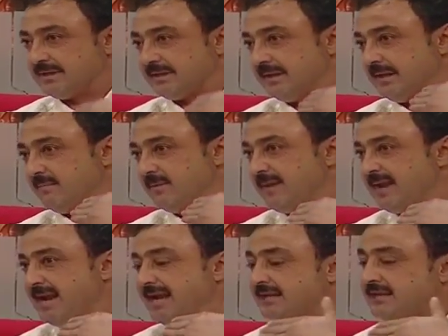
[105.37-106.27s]

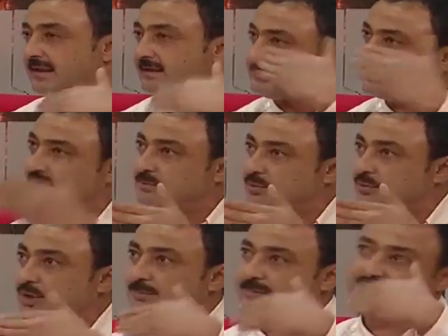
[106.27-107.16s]
بمرحله تقطت
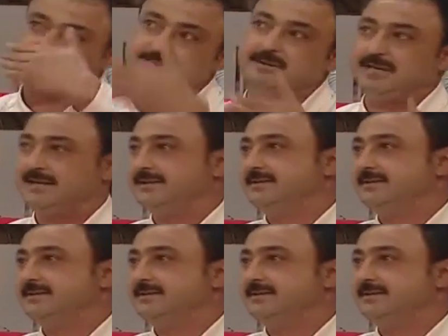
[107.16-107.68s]
بتقول عمرها ال70